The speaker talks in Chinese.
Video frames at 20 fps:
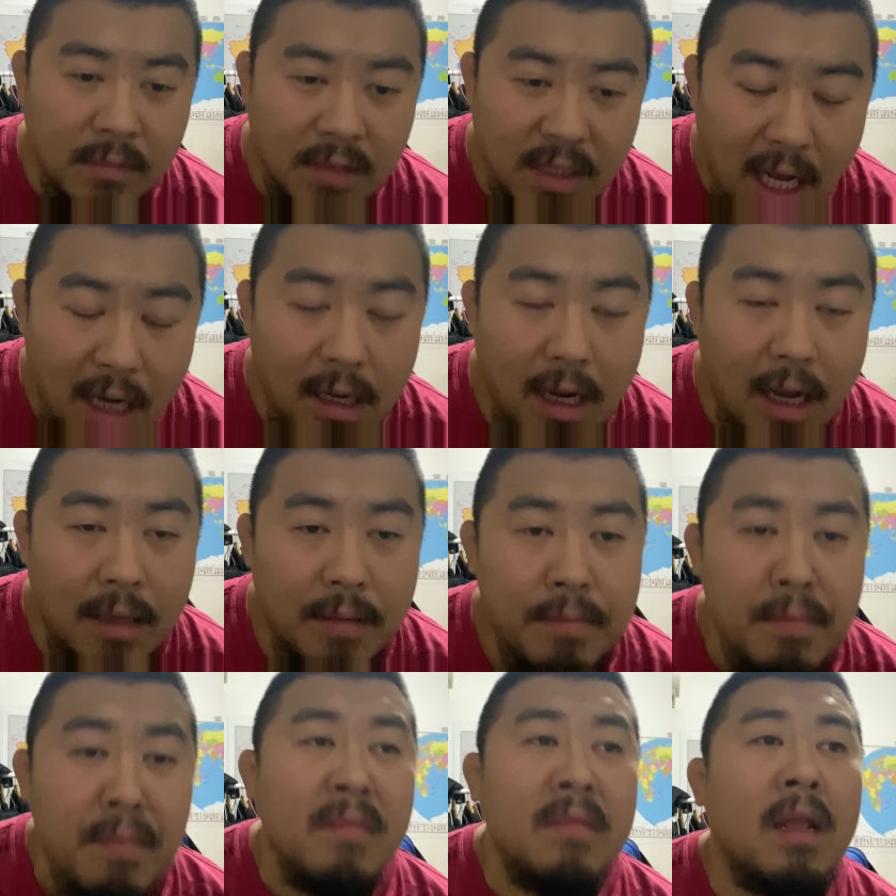当然，
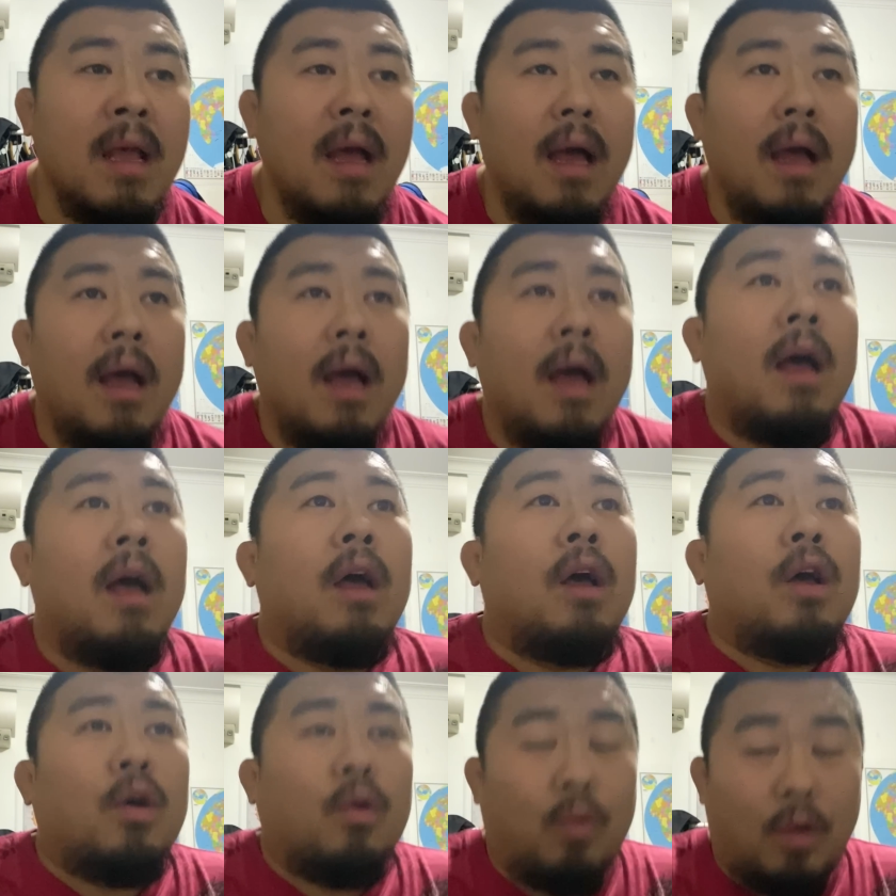
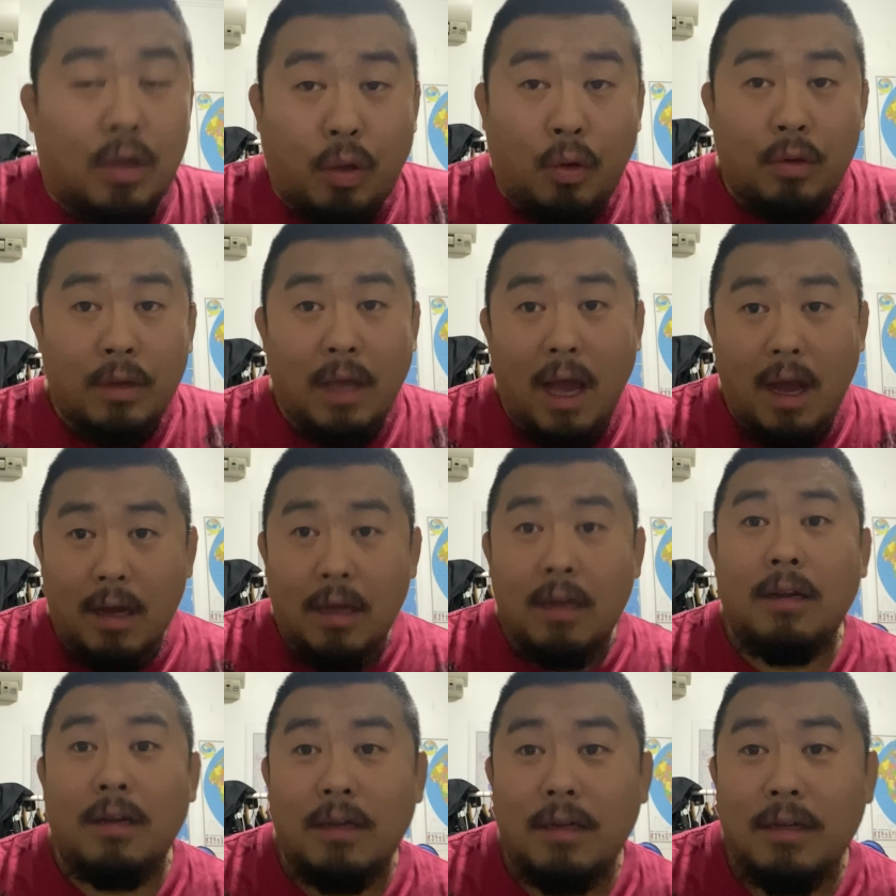我同样
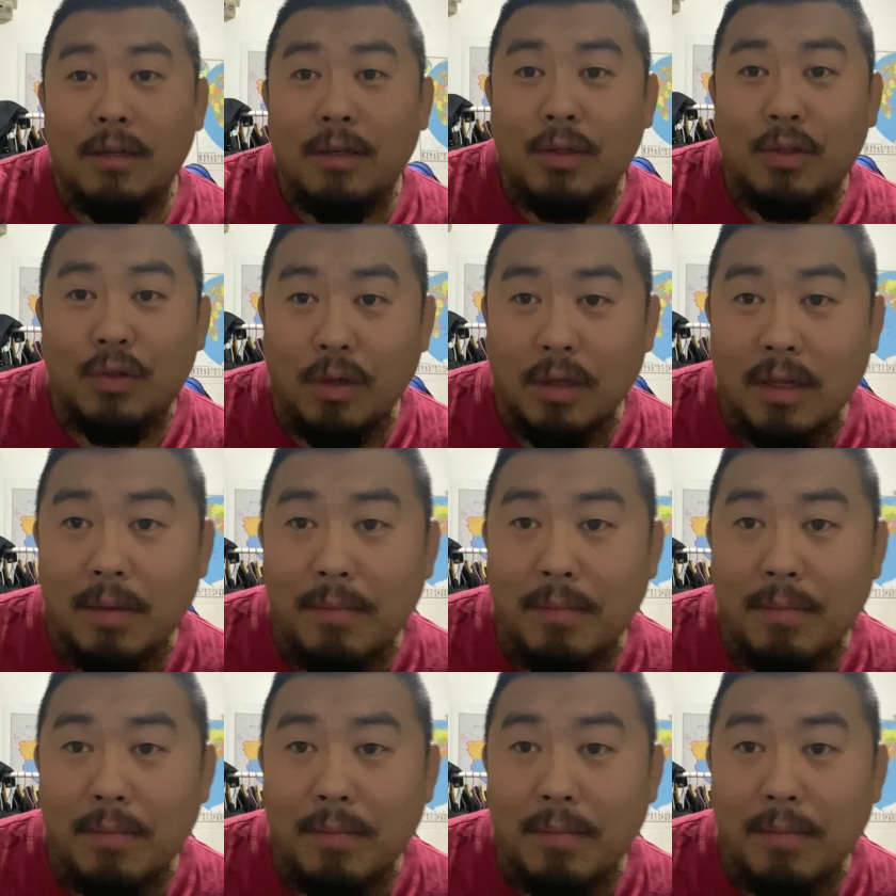觉得